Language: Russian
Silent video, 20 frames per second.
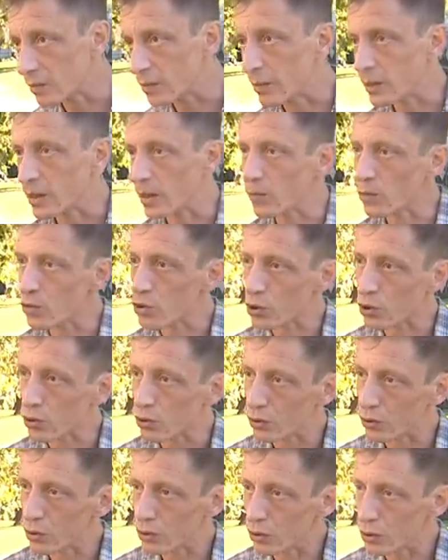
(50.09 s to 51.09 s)
Потому
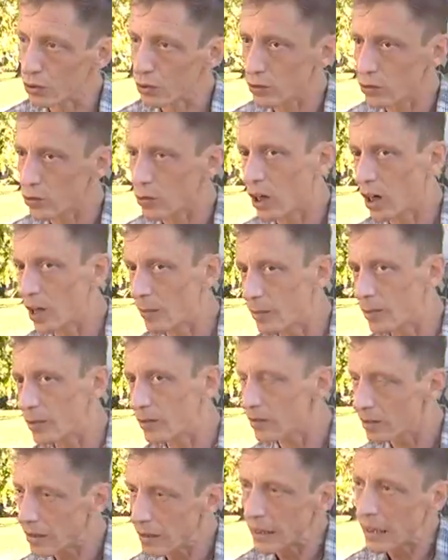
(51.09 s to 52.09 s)
что, ну как
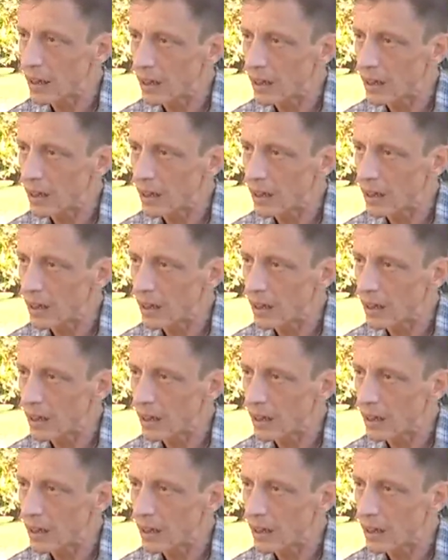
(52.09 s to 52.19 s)
бы,